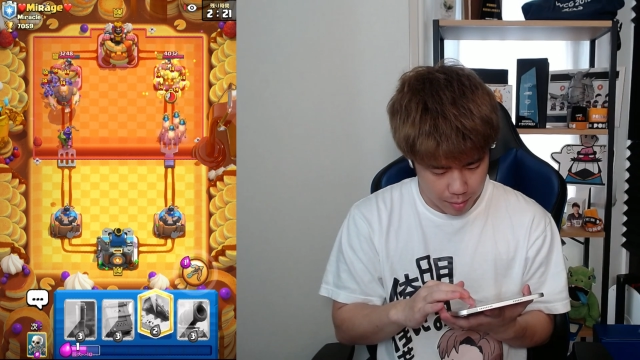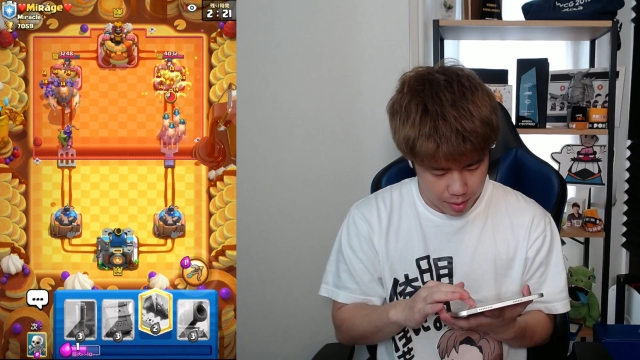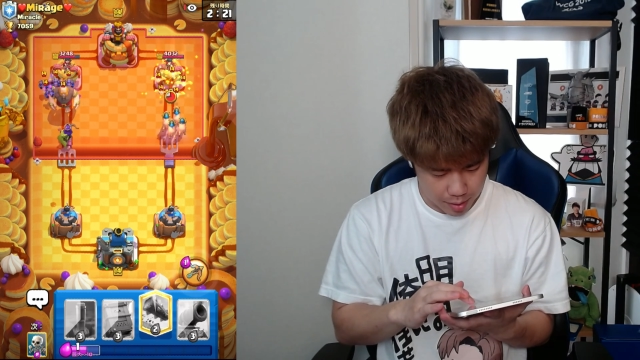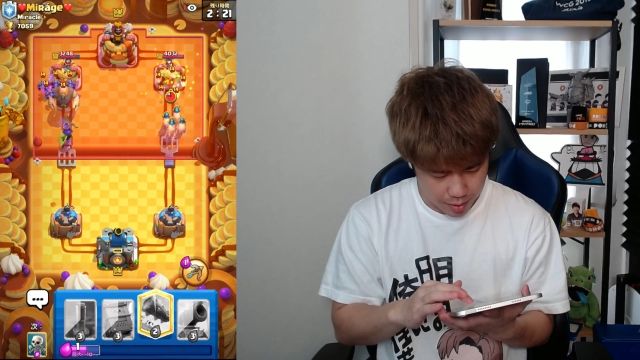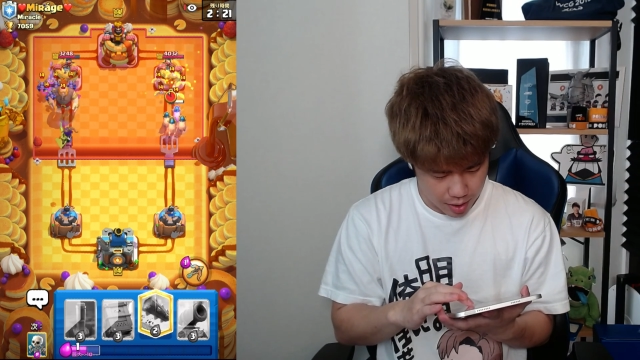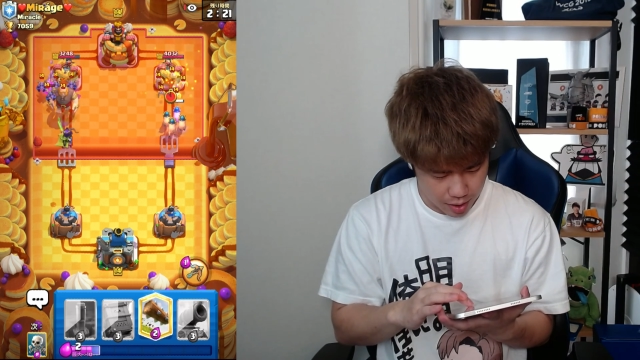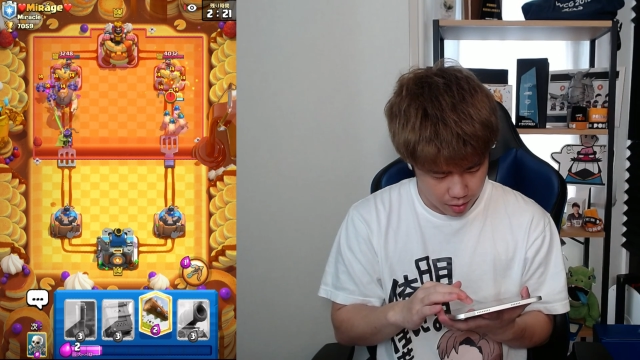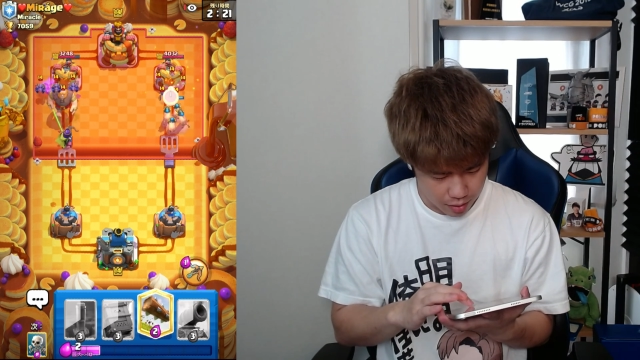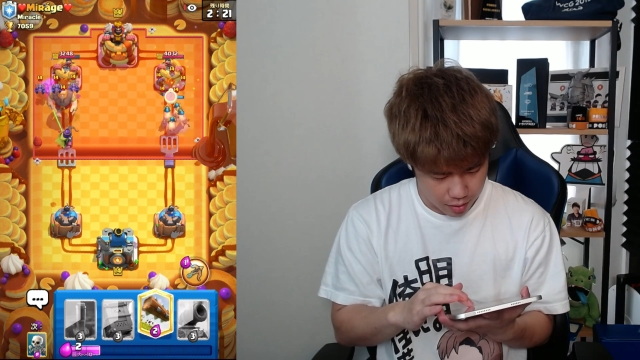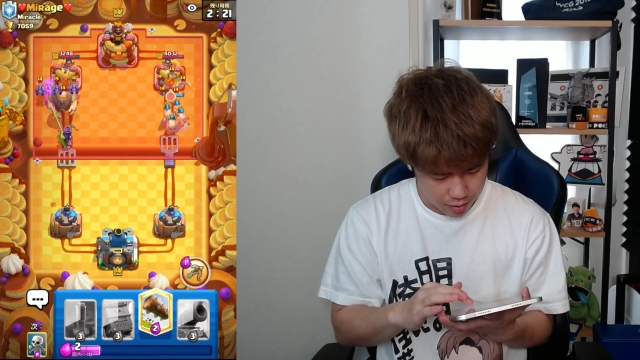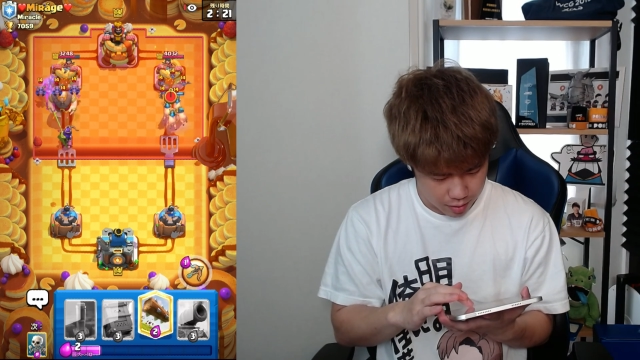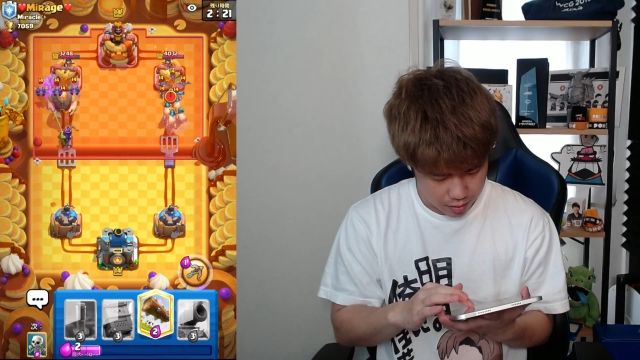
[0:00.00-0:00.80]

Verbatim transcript: まで見える。